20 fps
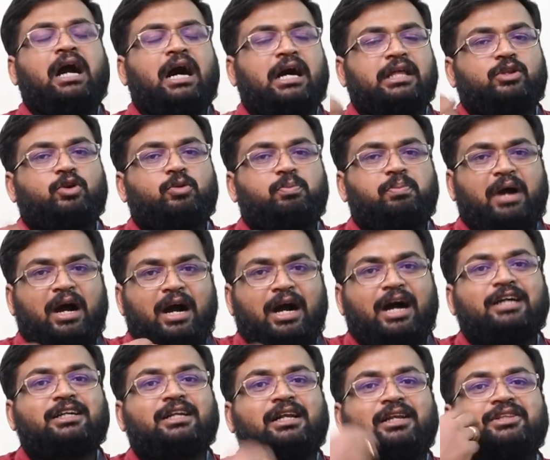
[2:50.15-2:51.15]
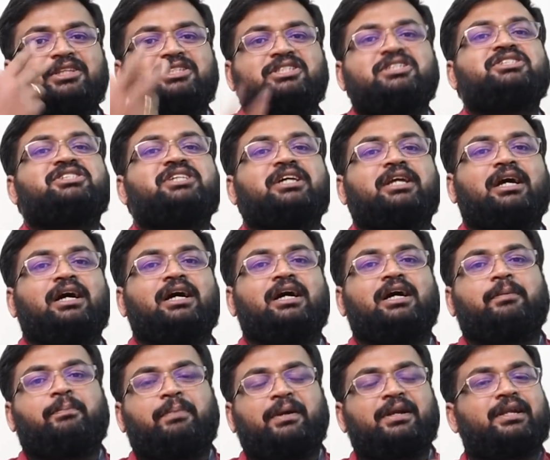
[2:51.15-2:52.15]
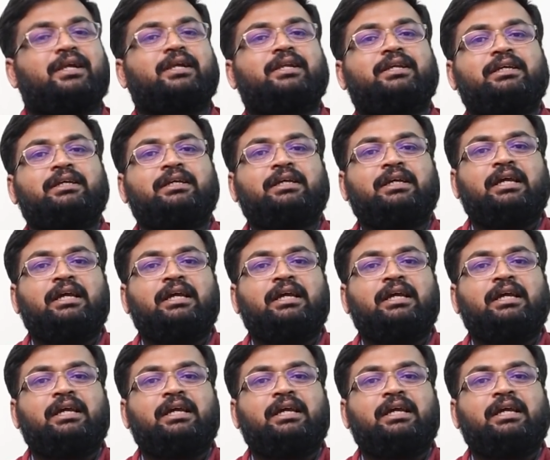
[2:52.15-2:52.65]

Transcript: அதை ரொம்ப ஹார்ட்லேருந்து சின்சியராக பண்ணுறாரு